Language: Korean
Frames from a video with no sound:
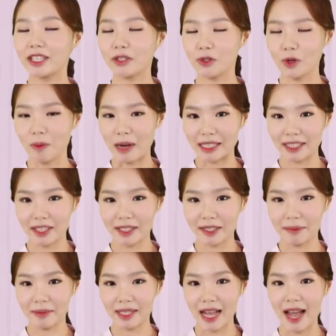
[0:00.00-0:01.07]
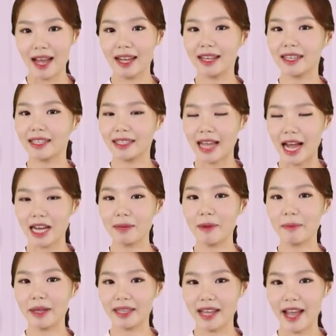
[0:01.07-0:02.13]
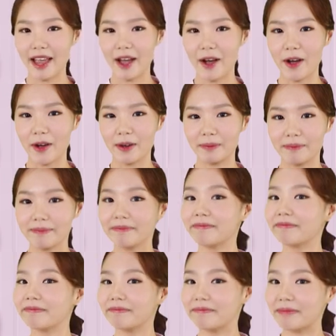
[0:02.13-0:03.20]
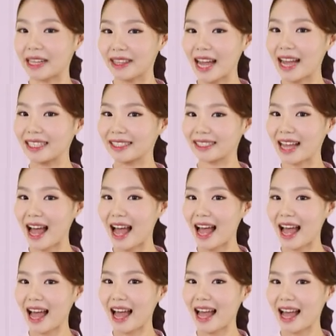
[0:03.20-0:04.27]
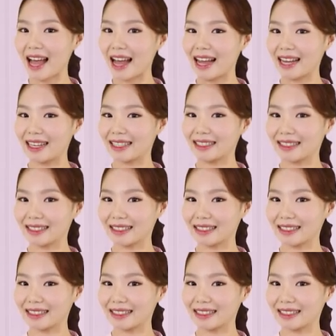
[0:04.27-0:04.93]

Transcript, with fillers: 수고 많으셨습니다. 다음에 만나요. 마타 아시타!